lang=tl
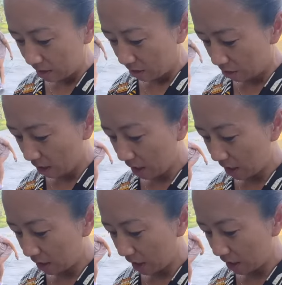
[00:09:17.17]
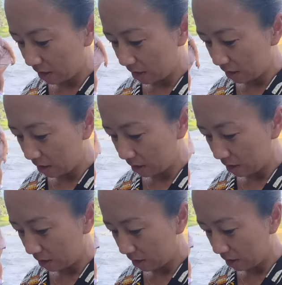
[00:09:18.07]
okay lang din.
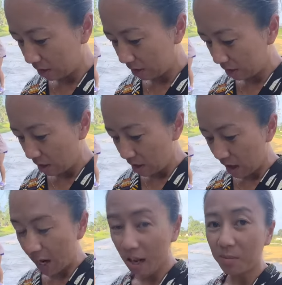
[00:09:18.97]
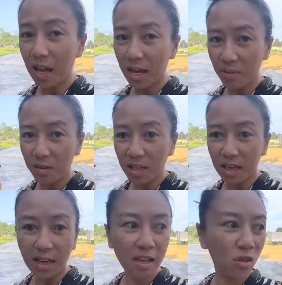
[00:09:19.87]
Alam na alam niya na,
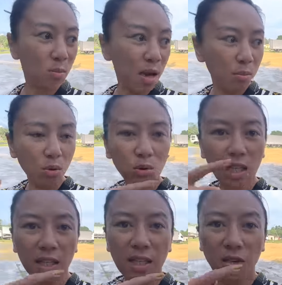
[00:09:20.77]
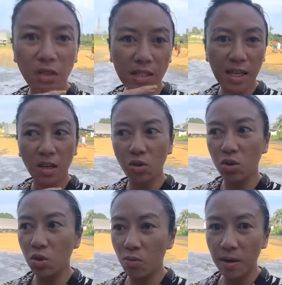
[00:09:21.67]
na yung mga butil na yun nasa likod
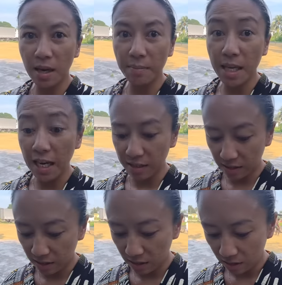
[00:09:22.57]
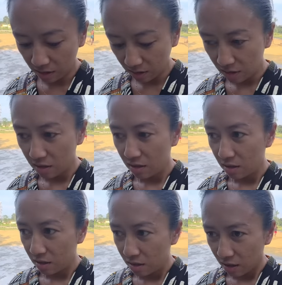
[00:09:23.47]
ko, mga bigas.
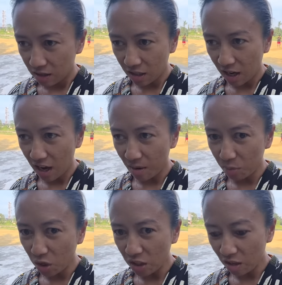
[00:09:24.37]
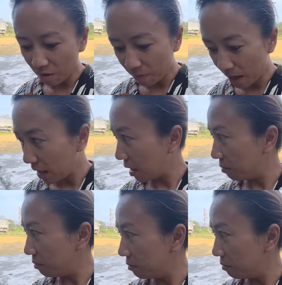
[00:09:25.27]
Kasi kahapon hindi niya pa alam.